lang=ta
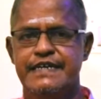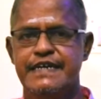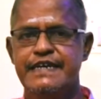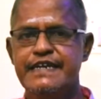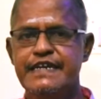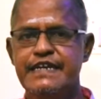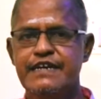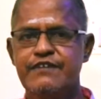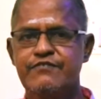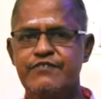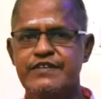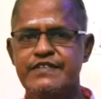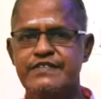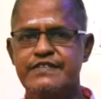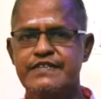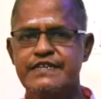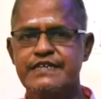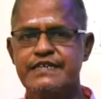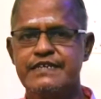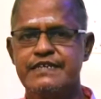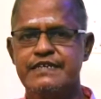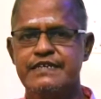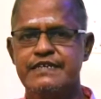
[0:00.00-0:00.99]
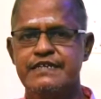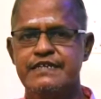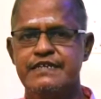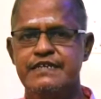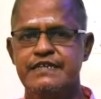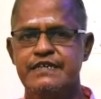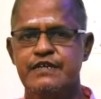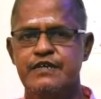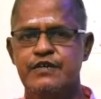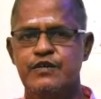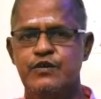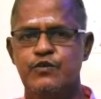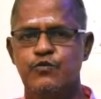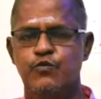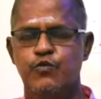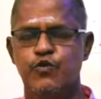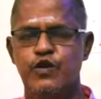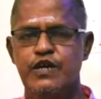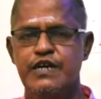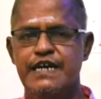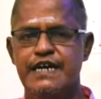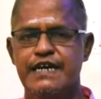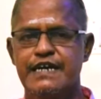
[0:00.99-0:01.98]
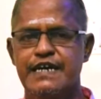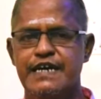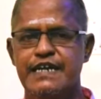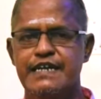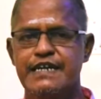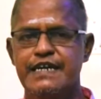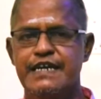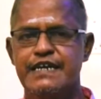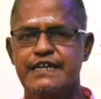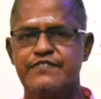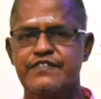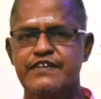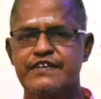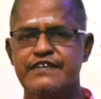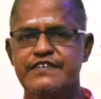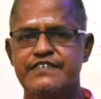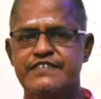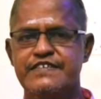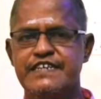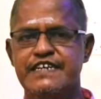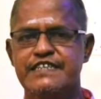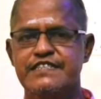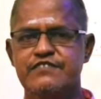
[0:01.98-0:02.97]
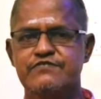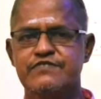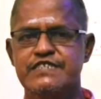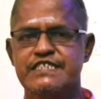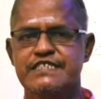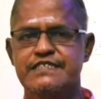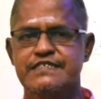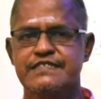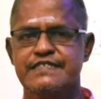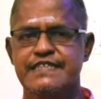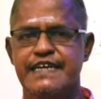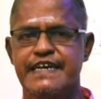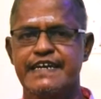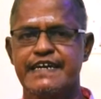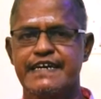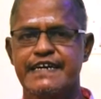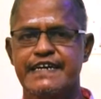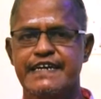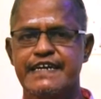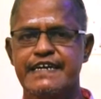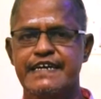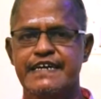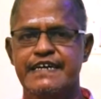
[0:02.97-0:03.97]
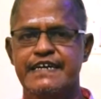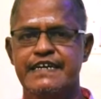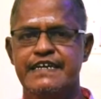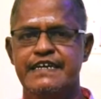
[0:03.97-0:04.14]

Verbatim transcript: என்ன வந்து உங்க கல்யாணத்துக்கு சேர்த்து வச்ச தரகரை